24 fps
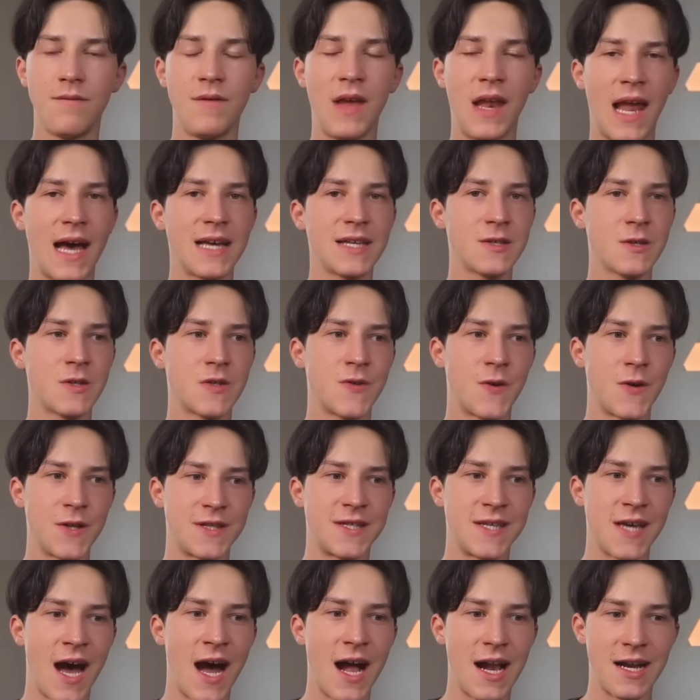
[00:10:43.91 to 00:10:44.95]
Wir lassen uns von
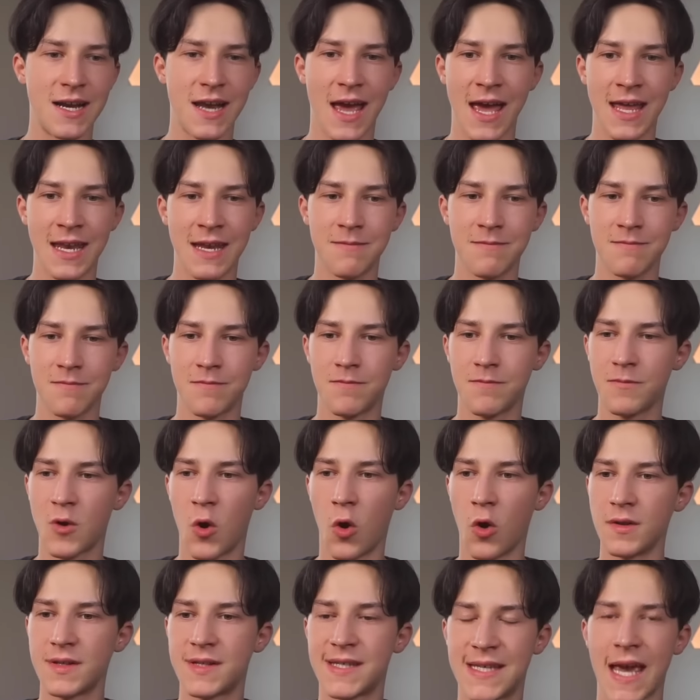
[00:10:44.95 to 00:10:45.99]
Zahlen, einem
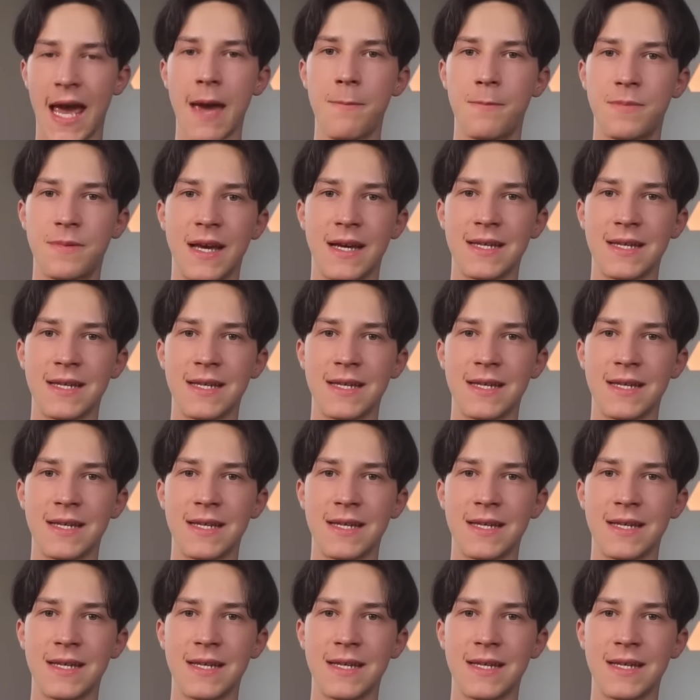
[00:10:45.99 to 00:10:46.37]
Konzept,